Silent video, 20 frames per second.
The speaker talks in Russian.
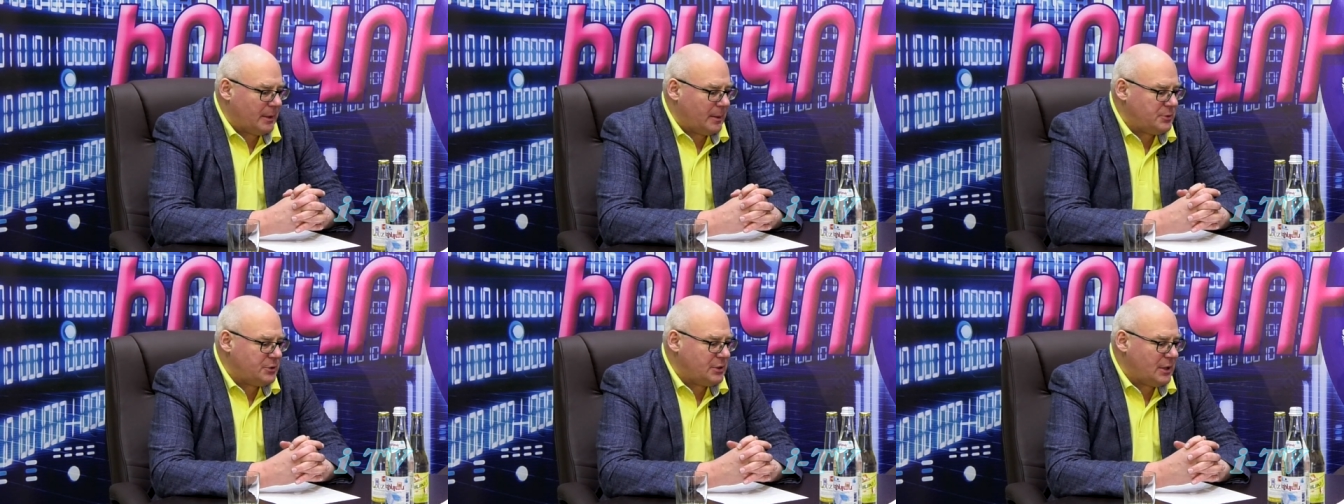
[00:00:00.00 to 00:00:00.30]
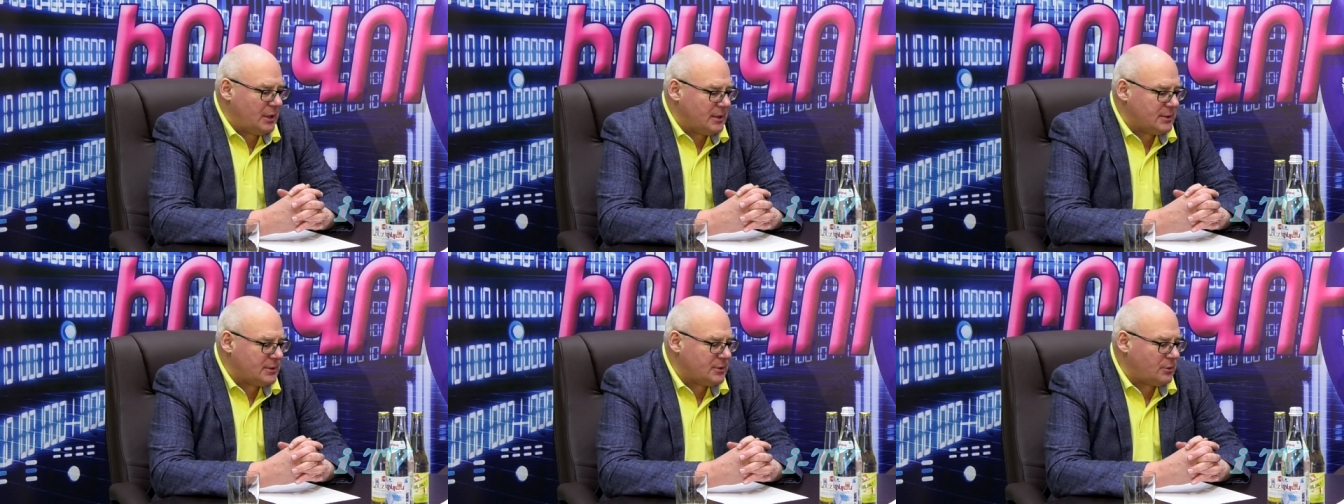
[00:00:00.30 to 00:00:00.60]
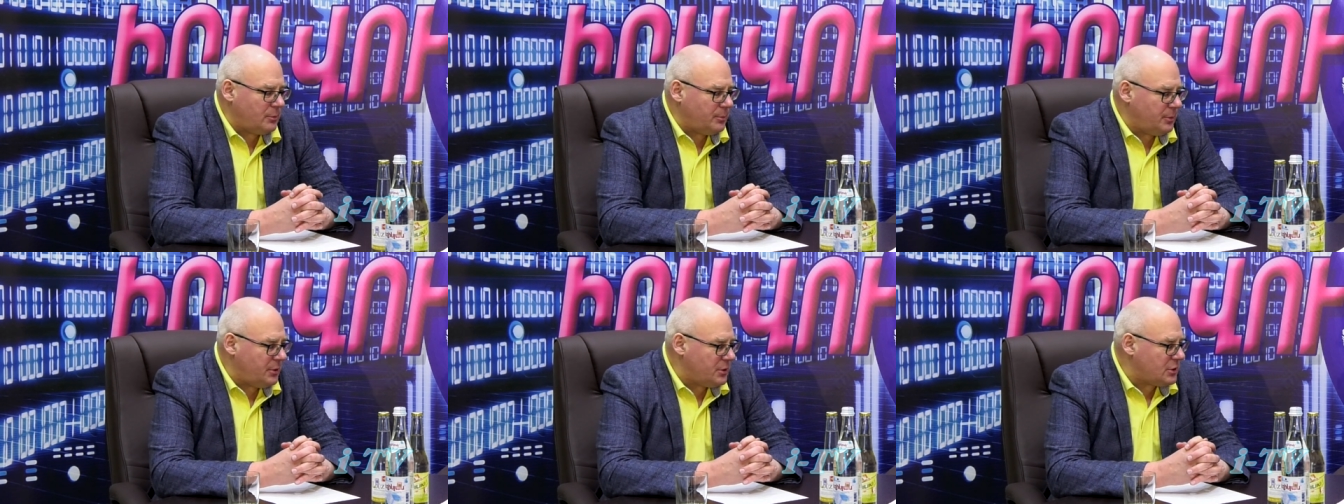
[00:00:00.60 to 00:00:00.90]
общались с
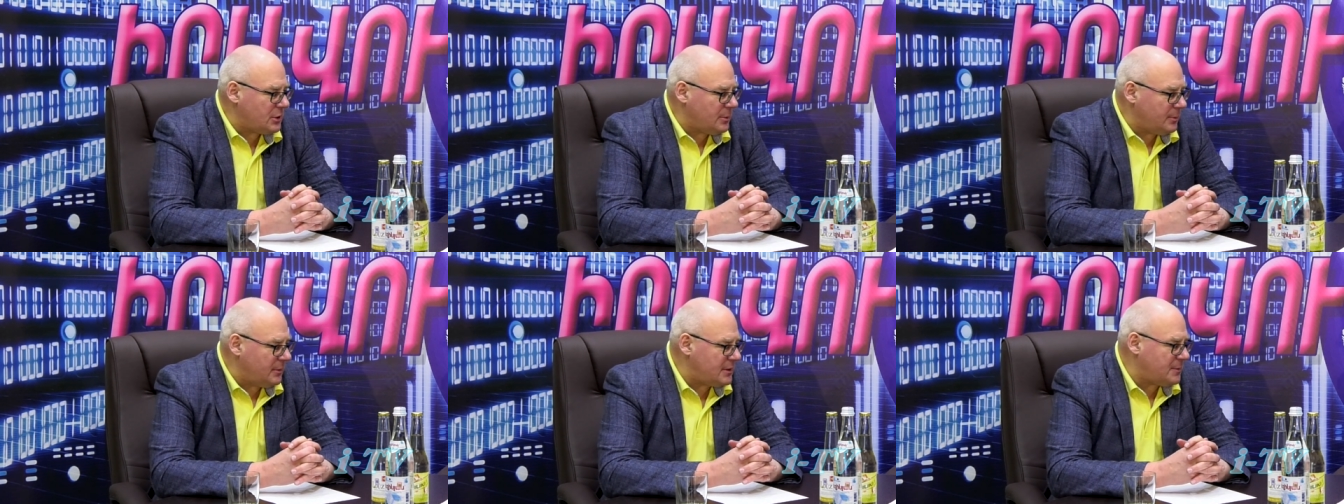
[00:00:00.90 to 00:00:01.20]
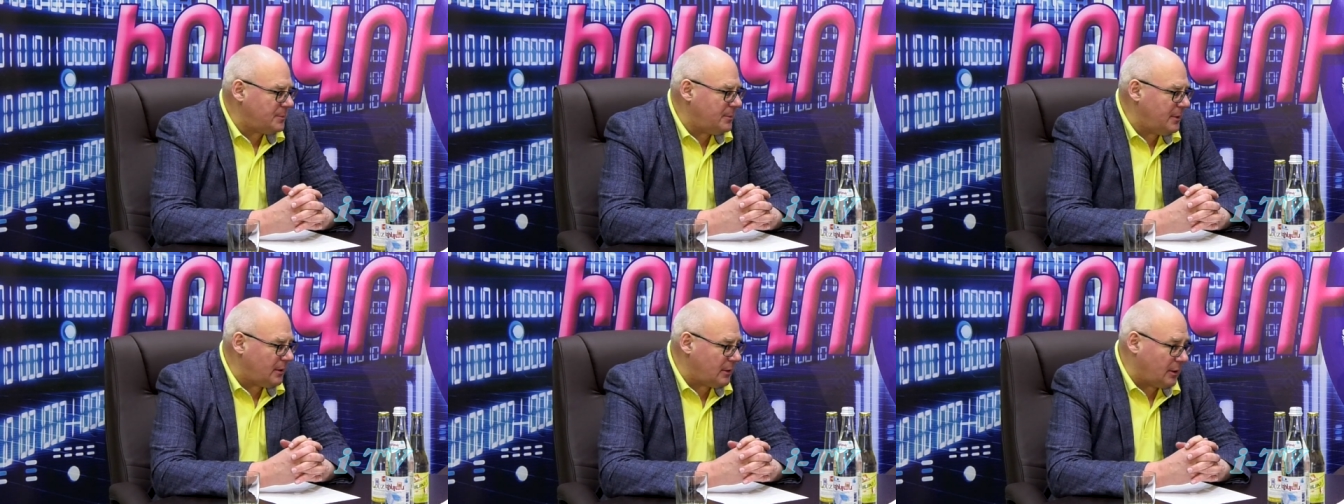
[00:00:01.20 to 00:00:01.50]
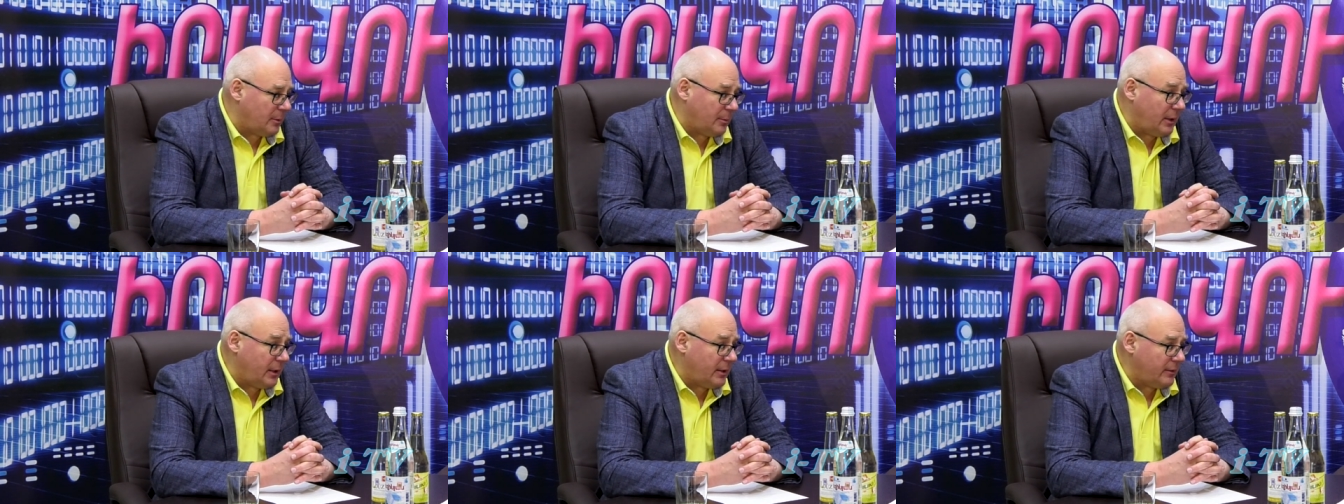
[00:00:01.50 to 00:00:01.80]
зарубежными
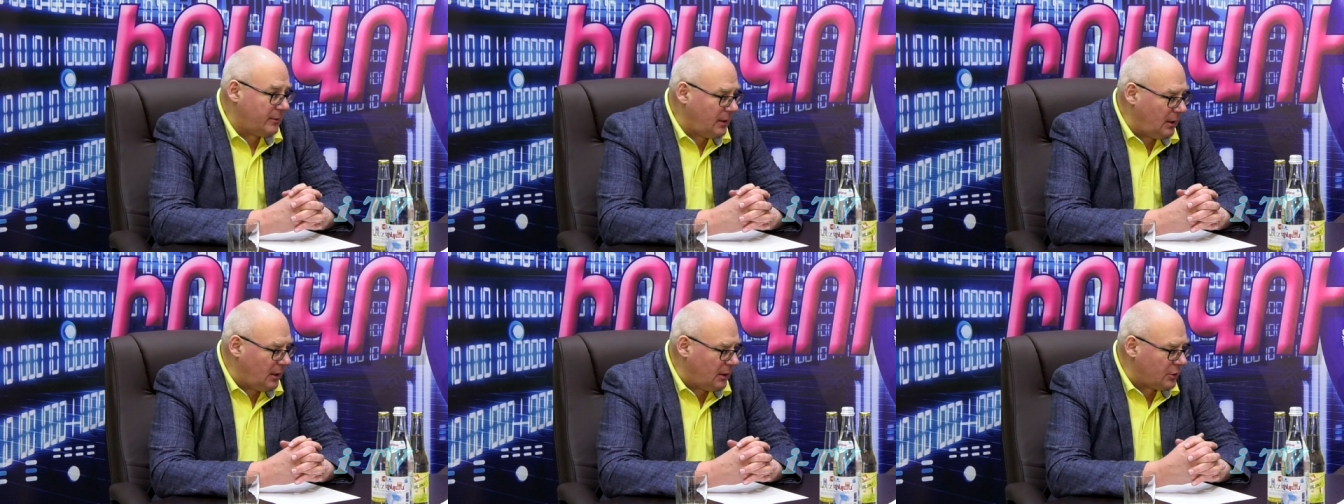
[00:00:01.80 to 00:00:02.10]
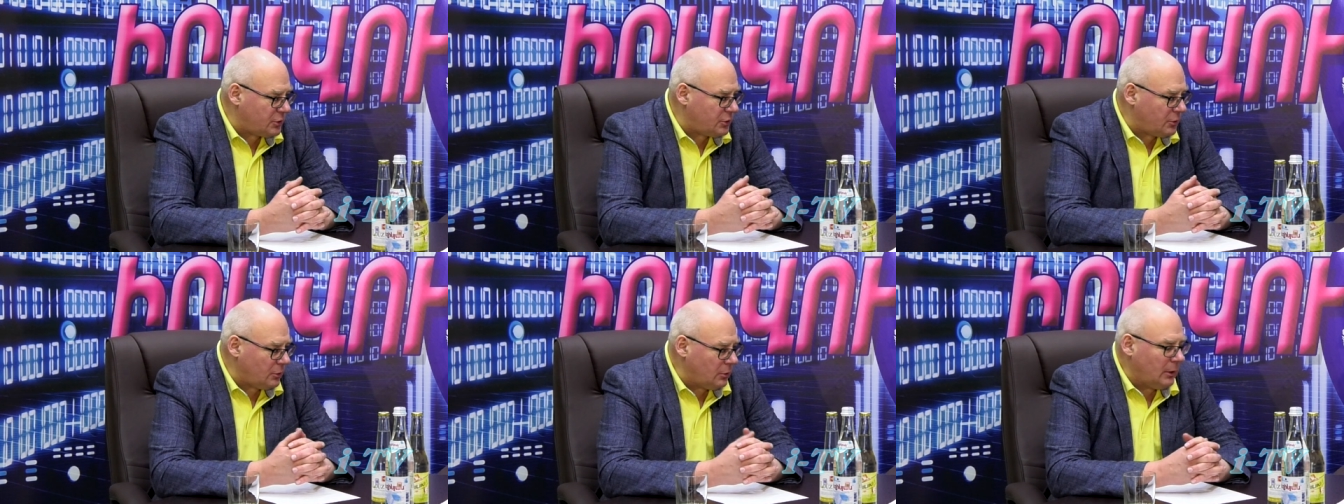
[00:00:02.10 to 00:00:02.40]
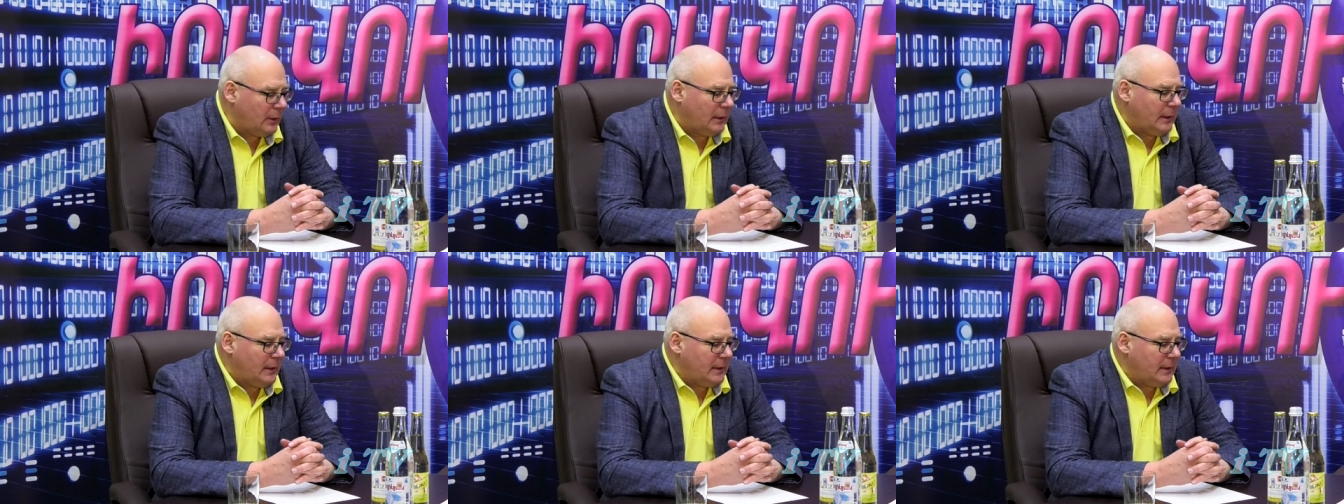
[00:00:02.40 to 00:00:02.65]
экспертами, говорили, что